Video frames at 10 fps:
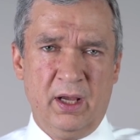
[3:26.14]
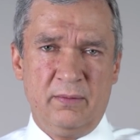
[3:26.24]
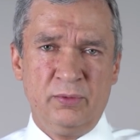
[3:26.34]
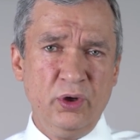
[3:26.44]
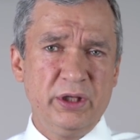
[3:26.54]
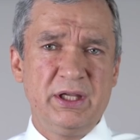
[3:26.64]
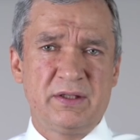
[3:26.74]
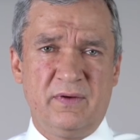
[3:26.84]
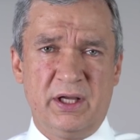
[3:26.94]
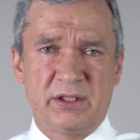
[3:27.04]
Многие
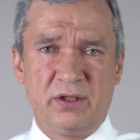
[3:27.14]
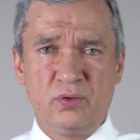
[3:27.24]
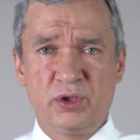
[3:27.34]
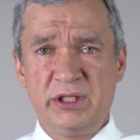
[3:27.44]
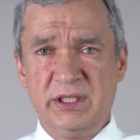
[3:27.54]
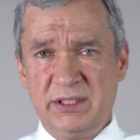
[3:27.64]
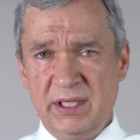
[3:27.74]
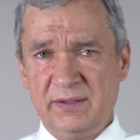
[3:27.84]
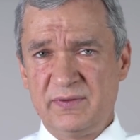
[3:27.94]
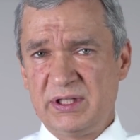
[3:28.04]
из вас уже
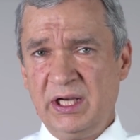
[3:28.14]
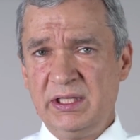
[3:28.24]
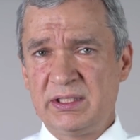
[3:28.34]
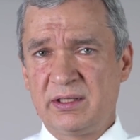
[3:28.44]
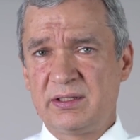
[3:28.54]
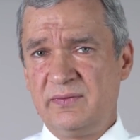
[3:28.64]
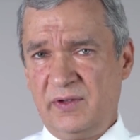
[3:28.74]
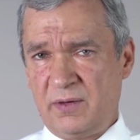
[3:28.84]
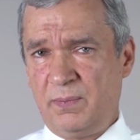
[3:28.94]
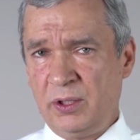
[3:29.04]
сидят в столицах
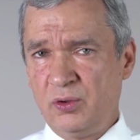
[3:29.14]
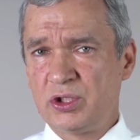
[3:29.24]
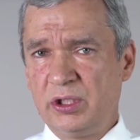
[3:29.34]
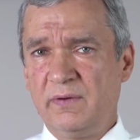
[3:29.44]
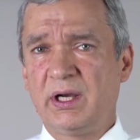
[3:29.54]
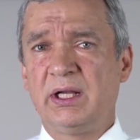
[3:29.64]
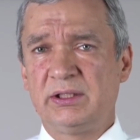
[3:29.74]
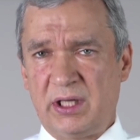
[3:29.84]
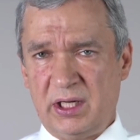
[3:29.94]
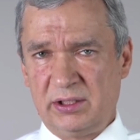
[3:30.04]
сверхположенного
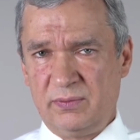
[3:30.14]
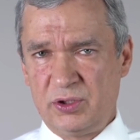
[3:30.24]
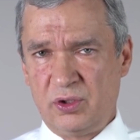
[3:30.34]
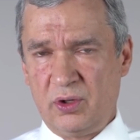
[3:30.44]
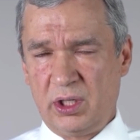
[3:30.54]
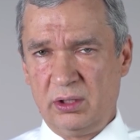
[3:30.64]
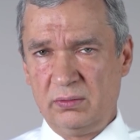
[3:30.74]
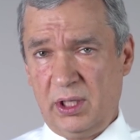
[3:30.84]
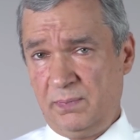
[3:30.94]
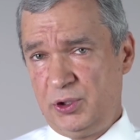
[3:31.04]
контрактом срока.
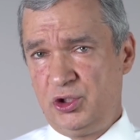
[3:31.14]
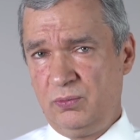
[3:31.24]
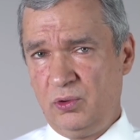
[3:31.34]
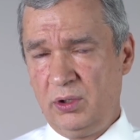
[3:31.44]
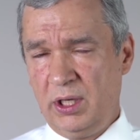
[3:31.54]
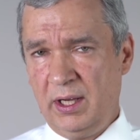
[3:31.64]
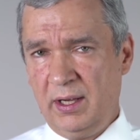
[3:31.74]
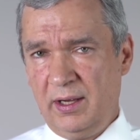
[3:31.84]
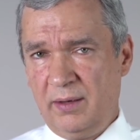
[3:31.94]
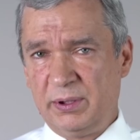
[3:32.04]
А почему?
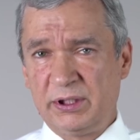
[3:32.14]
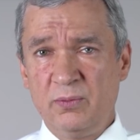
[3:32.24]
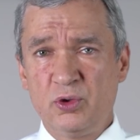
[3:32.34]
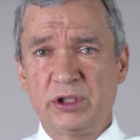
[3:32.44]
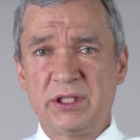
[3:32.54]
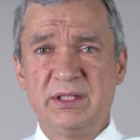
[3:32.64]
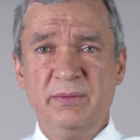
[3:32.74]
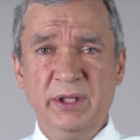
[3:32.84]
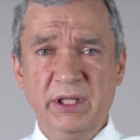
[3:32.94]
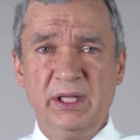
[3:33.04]
Потому что
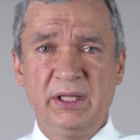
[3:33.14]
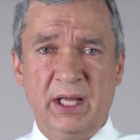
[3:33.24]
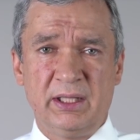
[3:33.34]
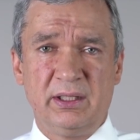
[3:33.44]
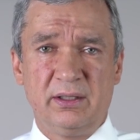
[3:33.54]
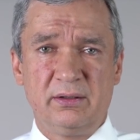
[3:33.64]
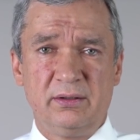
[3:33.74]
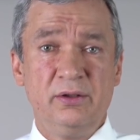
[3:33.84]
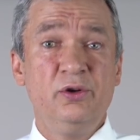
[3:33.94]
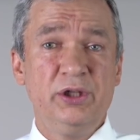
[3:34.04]
заменить надо,
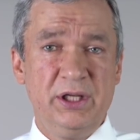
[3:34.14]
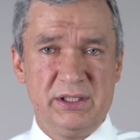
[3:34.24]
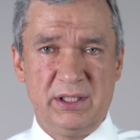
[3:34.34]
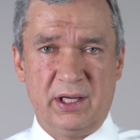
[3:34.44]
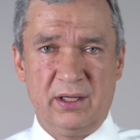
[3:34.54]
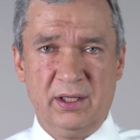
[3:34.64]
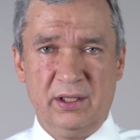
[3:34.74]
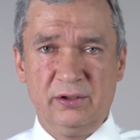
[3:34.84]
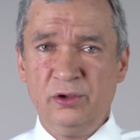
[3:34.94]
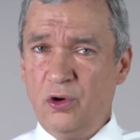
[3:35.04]
но нельзя.
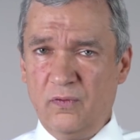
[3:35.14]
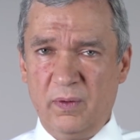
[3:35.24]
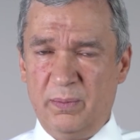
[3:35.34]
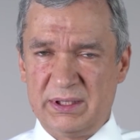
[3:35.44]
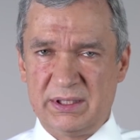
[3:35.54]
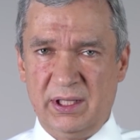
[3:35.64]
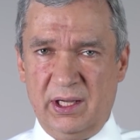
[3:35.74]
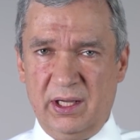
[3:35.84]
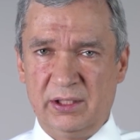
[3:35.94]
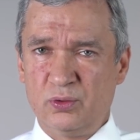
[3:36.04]
Нового
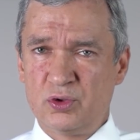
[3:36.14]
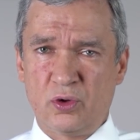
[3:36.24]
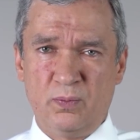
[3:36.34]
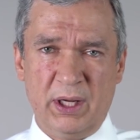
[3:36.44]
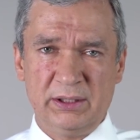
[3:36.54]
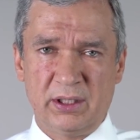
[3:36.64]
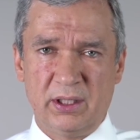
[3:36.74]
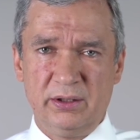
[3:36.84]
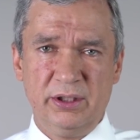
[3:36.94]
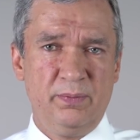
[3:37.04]
посла от
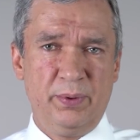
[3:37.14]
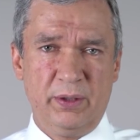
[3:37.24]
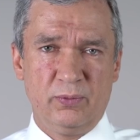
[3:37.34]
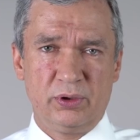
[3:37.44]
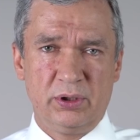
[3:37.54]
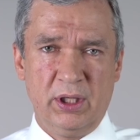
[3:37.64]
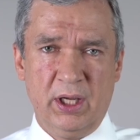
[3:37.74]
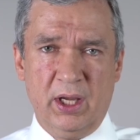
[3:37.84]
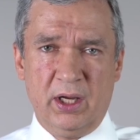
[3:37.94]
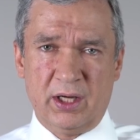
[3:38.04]
узурпатора не примут.
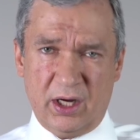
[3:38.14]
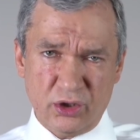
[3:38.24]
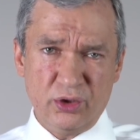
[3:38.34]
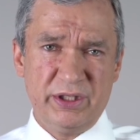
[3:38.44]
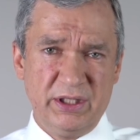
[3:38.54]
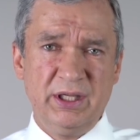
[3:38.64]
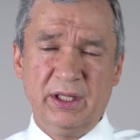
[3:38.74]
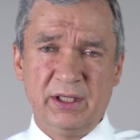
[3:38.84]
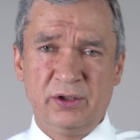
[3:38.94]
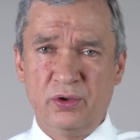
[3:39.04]
Хорошо
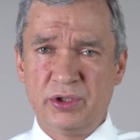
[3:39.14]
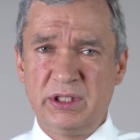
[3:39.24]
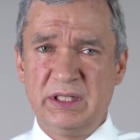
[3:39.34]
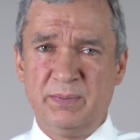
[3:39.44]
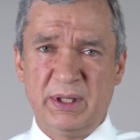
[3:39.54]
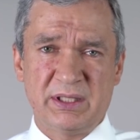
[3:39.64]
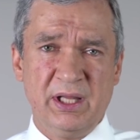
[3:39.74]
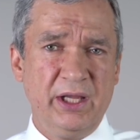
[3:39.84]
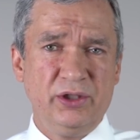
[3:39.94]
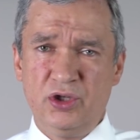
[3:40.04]
сидеть на должности
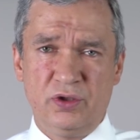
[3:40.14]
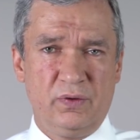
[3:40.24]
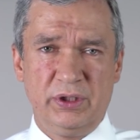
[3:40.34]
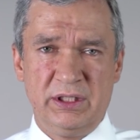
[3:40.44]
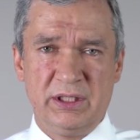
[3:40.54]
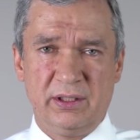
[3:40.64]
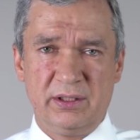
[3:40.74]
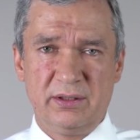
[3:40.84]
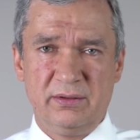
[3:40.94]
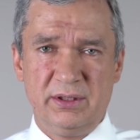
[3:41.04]
посла и ничего не
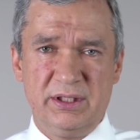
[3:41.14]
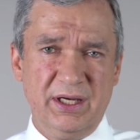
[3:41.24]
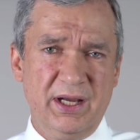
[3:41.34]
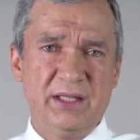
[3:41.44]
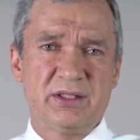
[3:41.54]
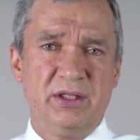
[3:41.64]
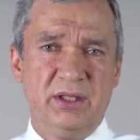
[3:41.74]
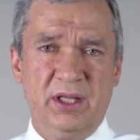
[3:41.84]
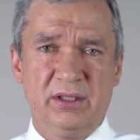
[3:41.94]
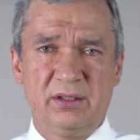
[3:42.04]
делать. Делегаций
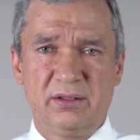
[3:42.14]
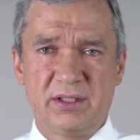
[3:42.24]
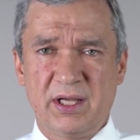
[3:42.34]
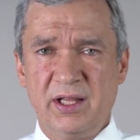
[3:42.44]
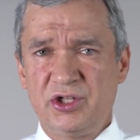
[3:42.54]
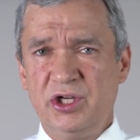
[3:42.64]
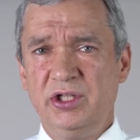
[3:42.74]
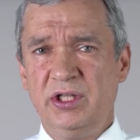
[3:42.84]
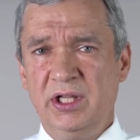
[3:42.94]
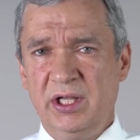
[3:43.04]
нет,
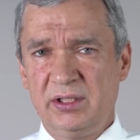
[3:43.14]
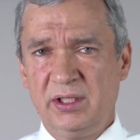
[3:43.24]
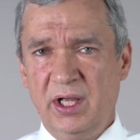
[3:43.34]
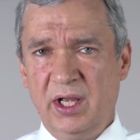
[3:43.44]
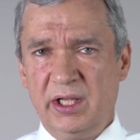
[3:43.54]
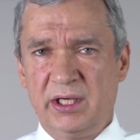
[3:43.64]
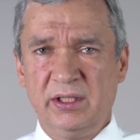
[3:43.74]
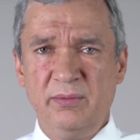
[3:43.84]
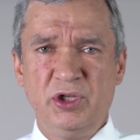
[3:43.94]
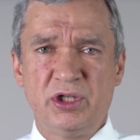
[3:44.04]
соглашений нет,
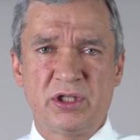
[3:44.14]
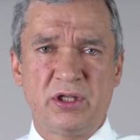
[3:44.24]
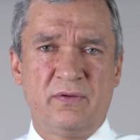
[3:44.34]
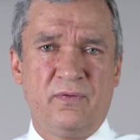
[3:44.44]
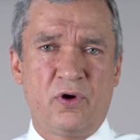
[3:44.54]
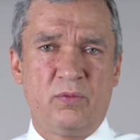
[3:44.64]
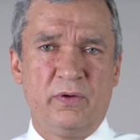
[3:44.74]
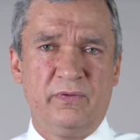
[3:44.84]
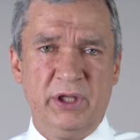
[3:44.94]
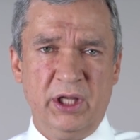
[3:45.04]
экономических
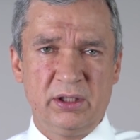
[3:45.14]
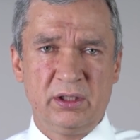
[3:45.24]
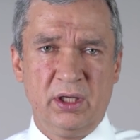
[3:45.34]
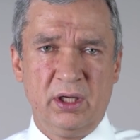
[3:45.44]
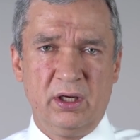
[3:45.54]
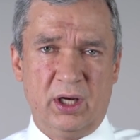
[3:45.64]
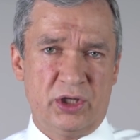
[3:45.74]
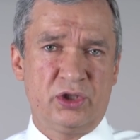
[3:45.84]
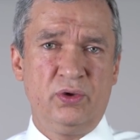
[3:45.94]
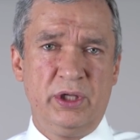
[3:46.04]
форумов нет. А
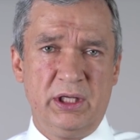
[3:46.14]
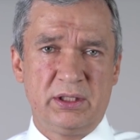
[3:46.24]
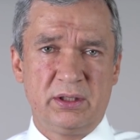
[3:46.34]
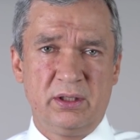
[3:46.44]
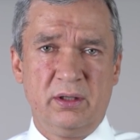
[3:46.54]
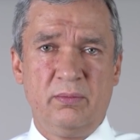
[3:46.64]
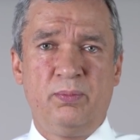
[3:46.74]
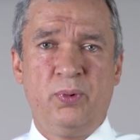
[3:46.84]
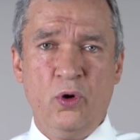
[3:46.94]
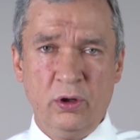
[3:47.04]
что есть?
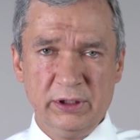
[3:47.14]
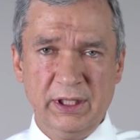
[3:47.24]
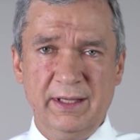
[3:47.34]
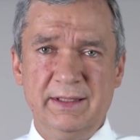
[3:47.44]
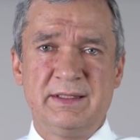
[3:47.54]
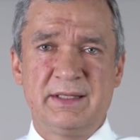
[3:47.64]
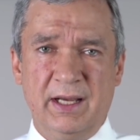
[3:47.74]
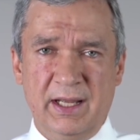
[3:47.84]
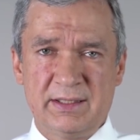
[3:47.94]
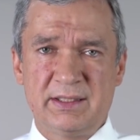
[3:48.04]
Полная
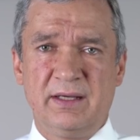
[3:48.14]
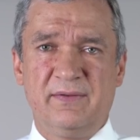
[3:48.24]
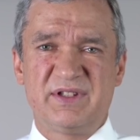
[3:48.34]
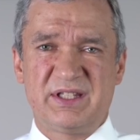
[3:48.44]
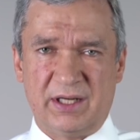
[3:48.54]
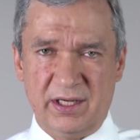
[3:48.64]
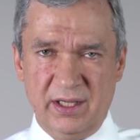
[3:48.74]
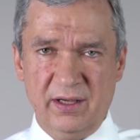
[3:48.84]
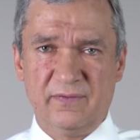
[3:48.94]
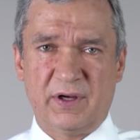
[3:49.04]
изоляция в
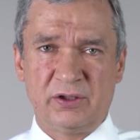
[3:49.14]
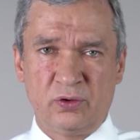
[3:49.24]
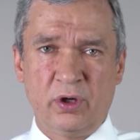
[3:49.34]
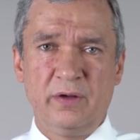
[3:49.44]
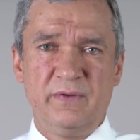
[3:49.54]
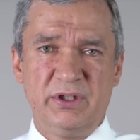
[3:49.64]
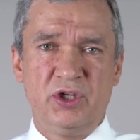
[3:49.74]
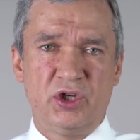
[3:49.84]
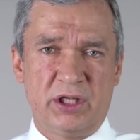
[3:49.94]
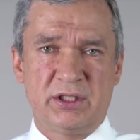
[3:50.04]
стране, в которой вы
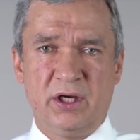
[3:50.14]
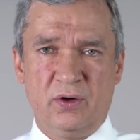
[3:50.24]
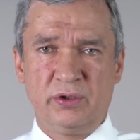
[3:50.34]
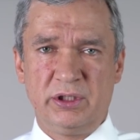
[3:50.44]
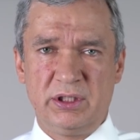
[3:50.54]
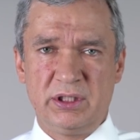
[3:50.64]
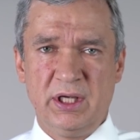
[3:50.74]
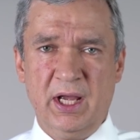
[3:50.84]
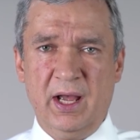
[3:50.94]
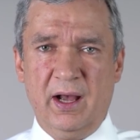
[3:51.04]
сейчас находитесь.
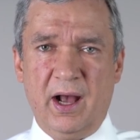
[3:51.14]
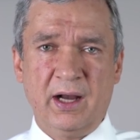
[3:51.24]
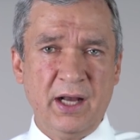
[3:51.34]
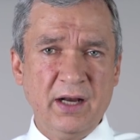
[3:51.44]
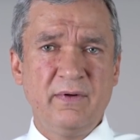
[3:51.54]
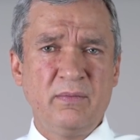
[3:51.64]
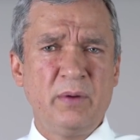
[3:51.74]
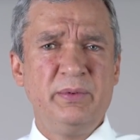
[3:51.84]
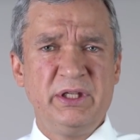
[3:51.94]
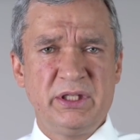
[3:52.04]
А как вам
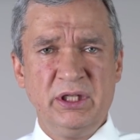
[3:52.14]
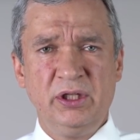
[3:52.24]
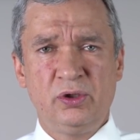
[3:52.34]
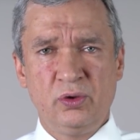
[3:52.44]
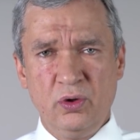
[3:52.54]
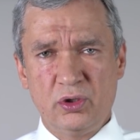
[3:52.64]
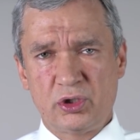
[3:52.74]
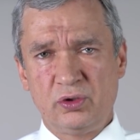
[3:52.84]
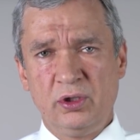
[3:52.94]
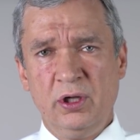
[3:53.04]
объяснить то,
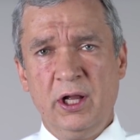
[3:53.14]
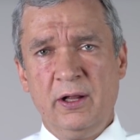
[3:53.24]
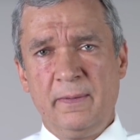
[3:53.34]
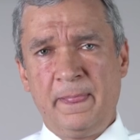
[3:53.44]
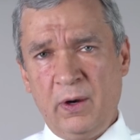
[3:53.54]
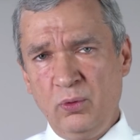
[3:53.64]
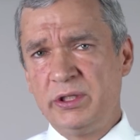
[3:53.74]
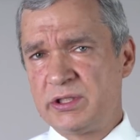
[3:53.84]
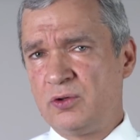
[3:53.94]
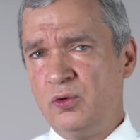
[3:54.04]
что на
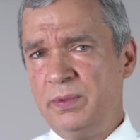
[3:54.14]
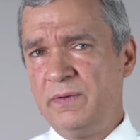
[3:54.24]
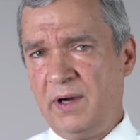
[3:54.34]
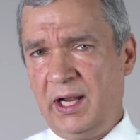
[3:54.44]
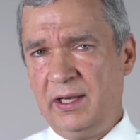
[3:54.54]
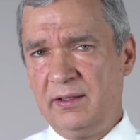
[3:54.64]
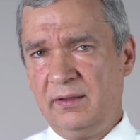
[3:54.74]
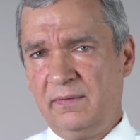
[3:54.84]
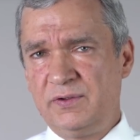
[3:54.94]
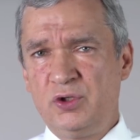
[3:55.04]
улицах убивали,
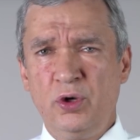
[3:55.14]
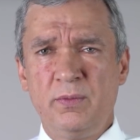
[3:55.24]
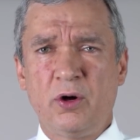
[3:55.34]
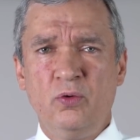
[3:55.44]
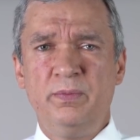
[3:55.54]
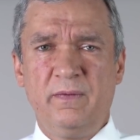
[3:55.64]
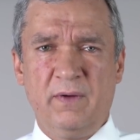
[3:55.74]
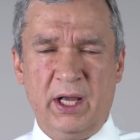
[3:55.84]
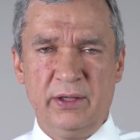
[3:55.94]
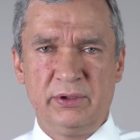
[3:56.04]
в тюрьмах
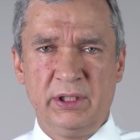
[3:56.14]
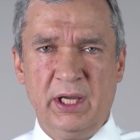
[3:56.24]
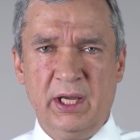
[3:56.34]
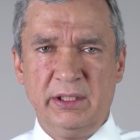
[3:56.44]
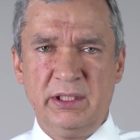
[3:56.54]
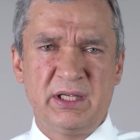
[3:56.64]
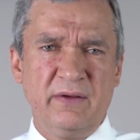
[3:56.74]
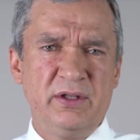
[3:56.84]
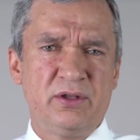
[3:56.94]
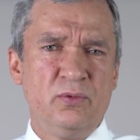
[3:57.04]
убивают,
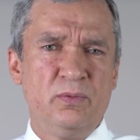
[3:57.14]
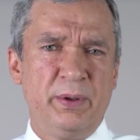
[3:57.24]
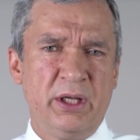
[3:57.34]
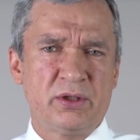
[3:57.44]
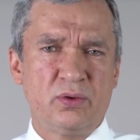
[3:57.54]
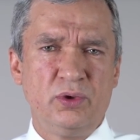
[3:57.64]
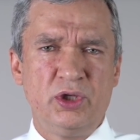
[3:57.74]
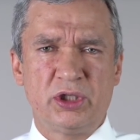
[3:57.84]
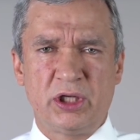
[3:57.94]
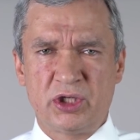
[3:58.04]
независимую прессу
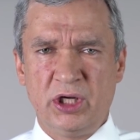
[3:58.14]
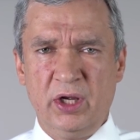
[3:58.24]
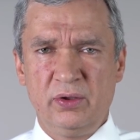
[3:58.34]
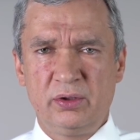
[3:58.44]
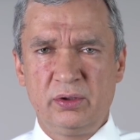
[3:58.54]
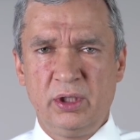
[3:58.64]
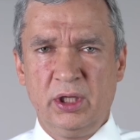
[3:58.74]
уничтожают.